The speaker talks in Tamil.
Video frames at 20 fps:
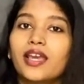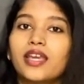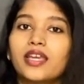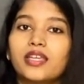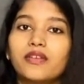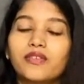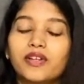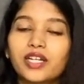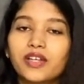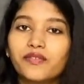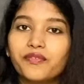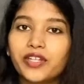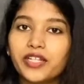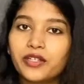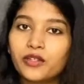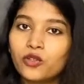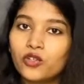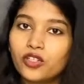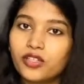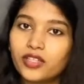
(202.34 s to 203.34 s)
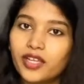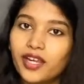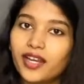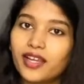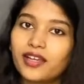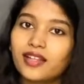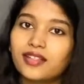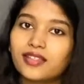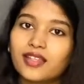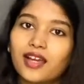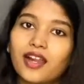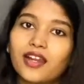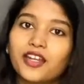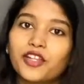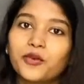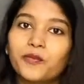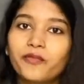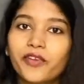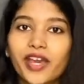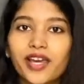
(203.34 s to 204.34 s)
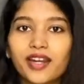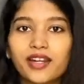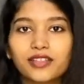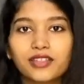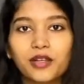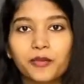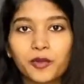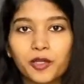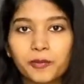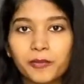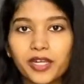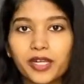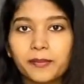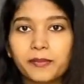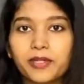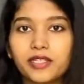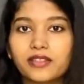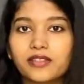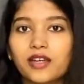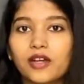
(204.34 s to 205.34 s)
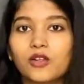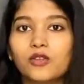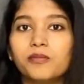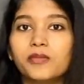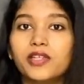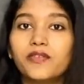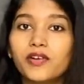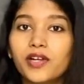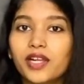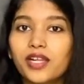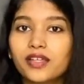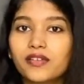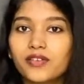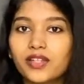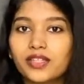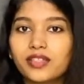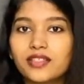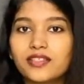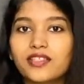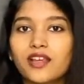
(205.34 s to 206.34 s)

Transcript: இவங்க விட்டு கொடுத்த இடங்கள் தாண்டியும் வேறு இடத்துல போய் மீன் பிடித்தாலும் இவங்களுக்கு வந்து